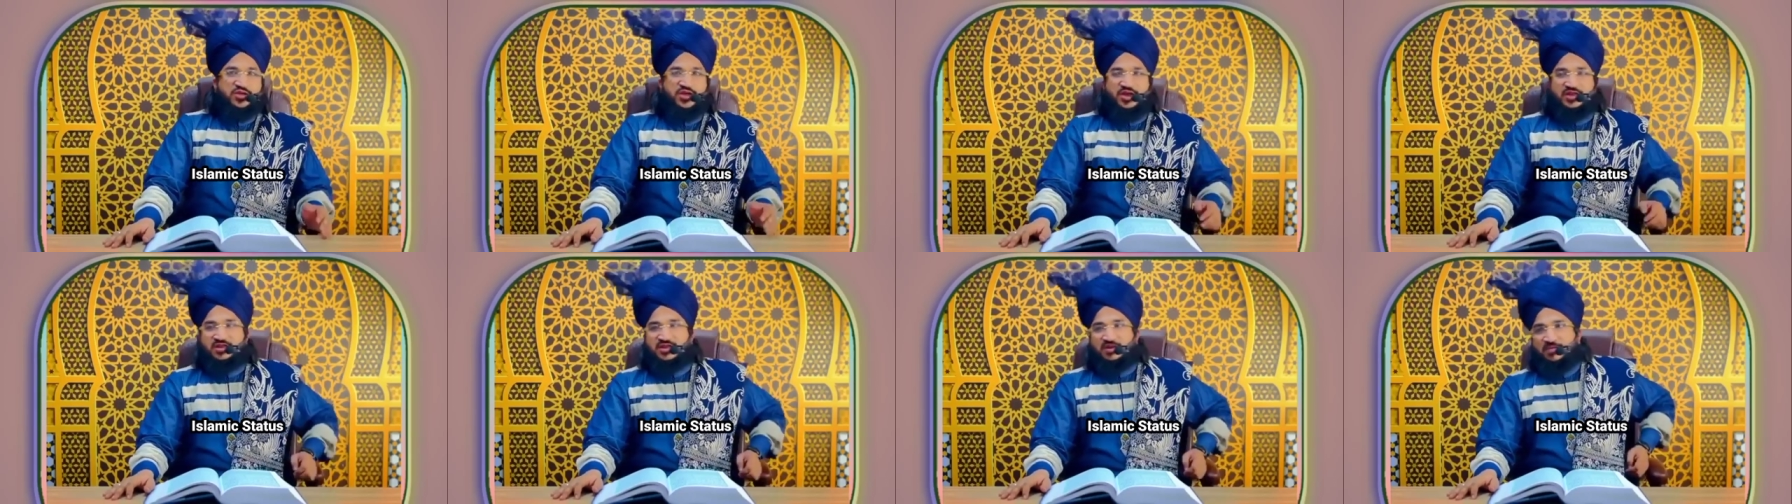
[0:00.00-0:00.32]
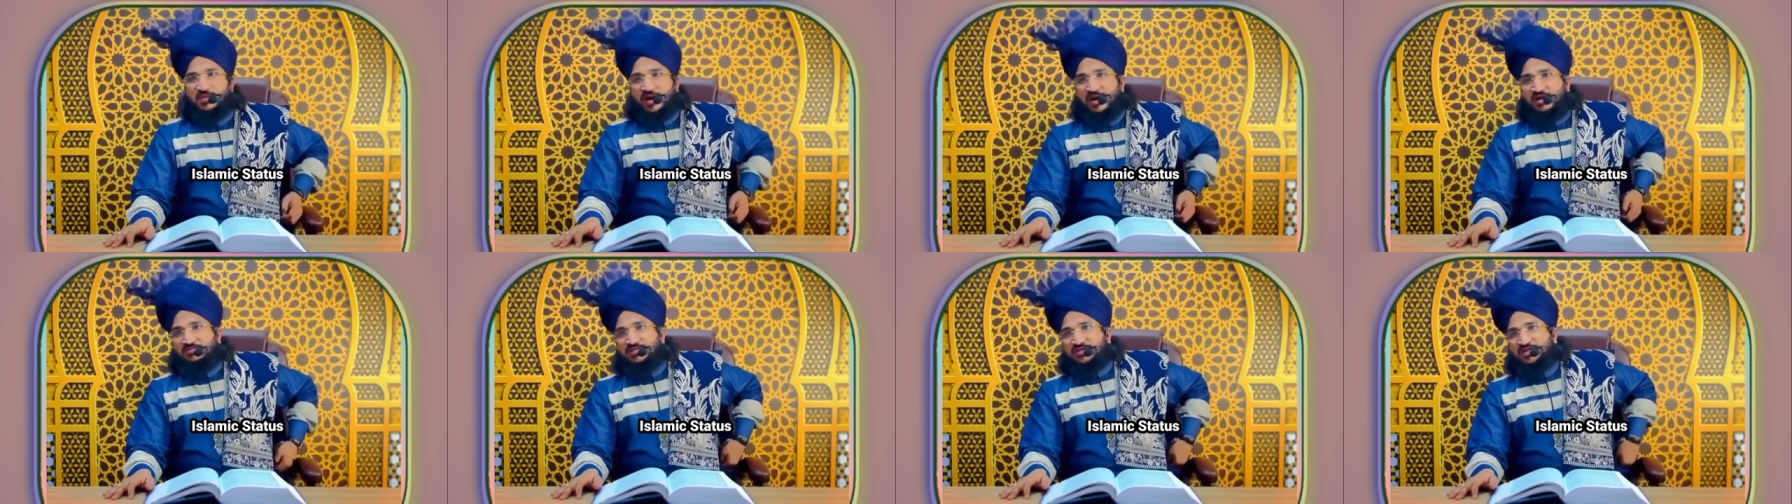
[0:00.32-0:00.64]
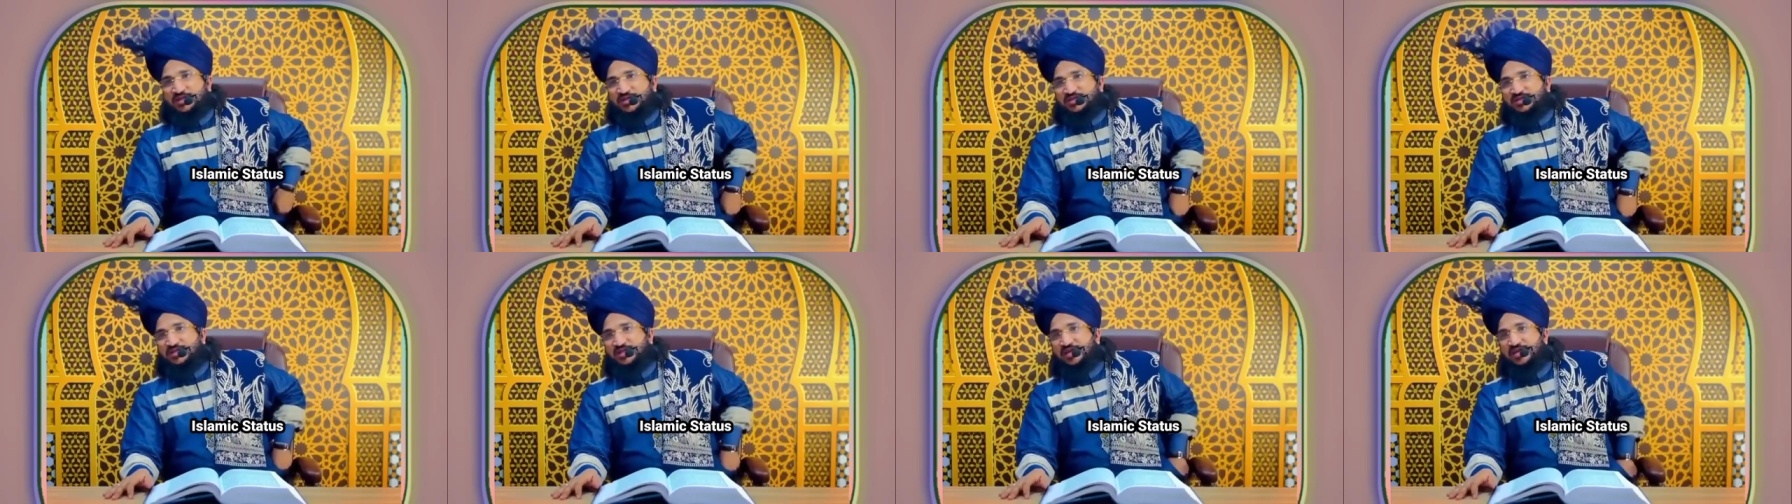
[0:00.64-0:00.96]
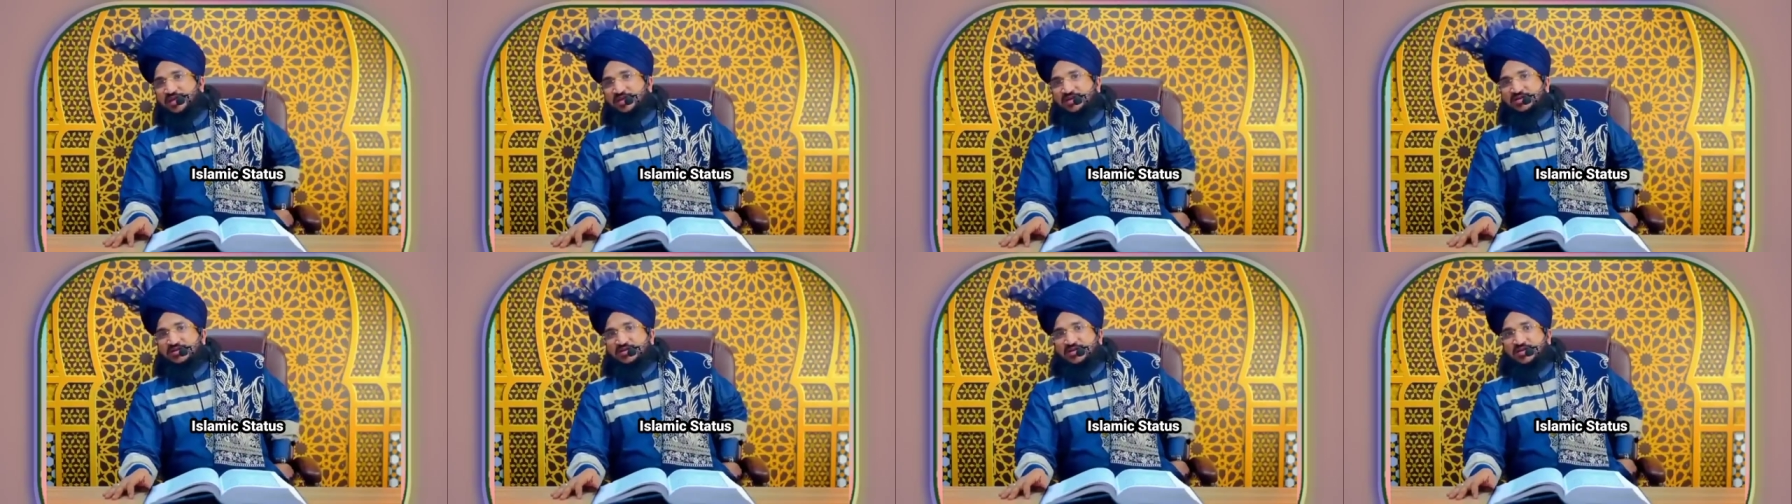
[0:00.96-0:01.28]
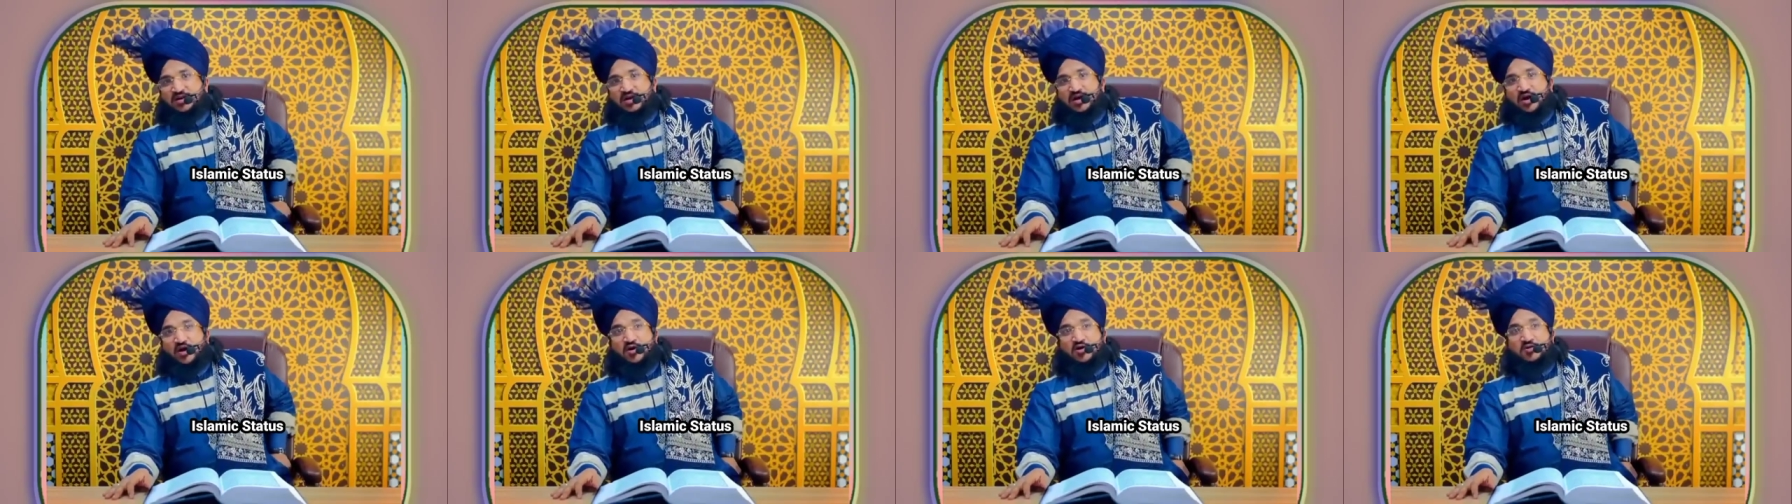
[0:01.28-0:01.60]
तो ये तमाम चीज़ें
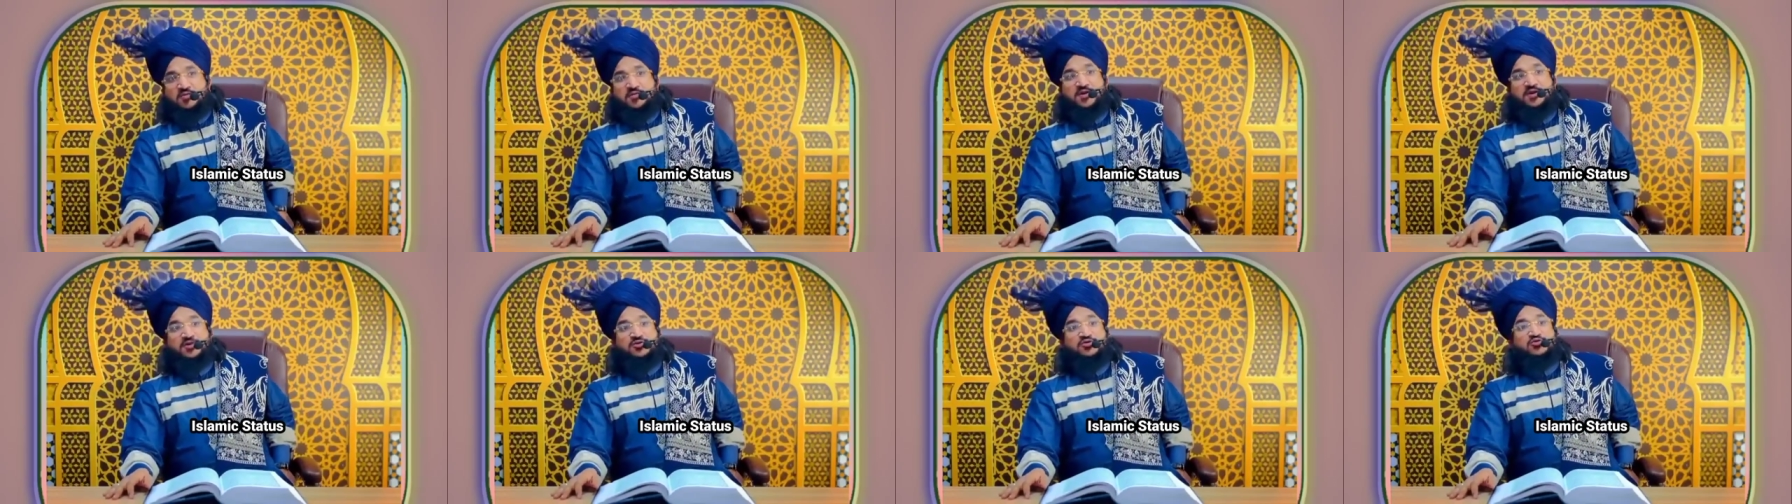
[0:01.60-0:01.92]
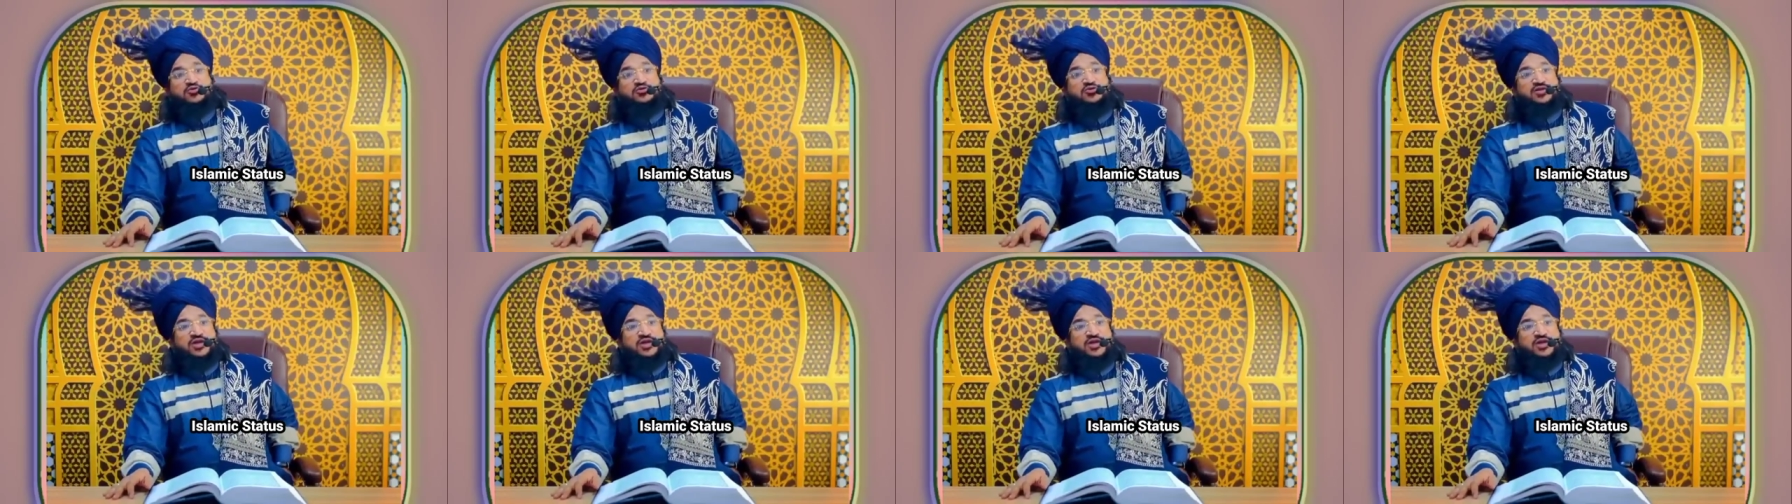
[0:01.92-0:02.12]
और फिर